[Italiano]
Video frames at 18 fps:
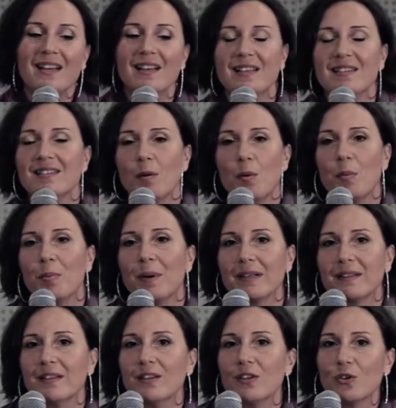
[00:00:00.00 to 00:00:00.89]
da lì siamo
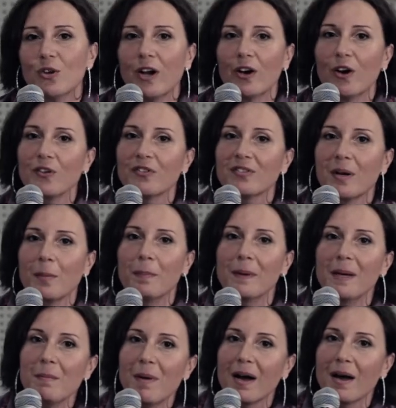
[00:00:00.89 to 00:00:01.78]
partiti con la nostra
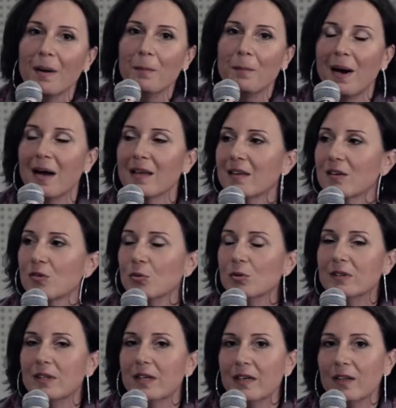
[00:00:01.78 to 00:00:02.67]
prima campagna
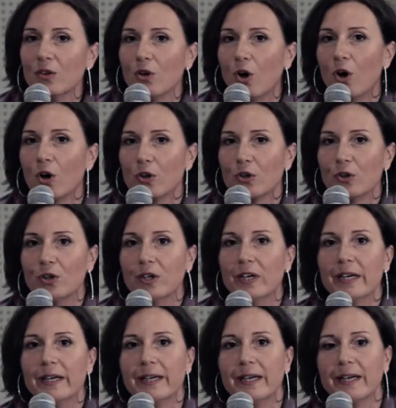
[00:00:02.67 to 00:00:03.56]
sul
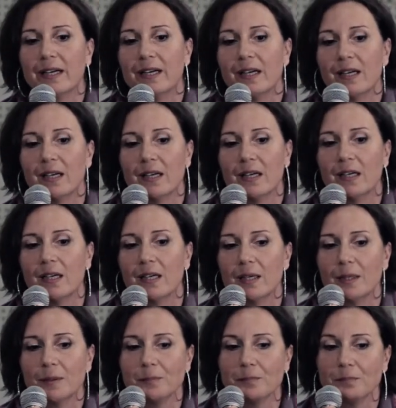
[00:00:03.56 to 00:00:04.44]
territorio
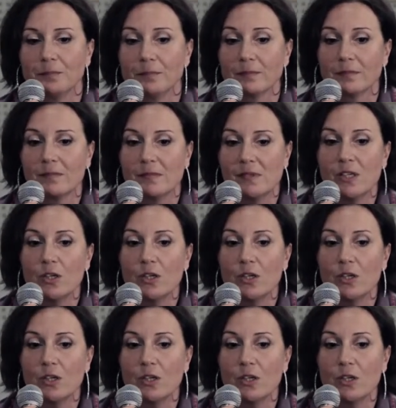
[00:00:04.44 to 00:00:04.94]
ehm,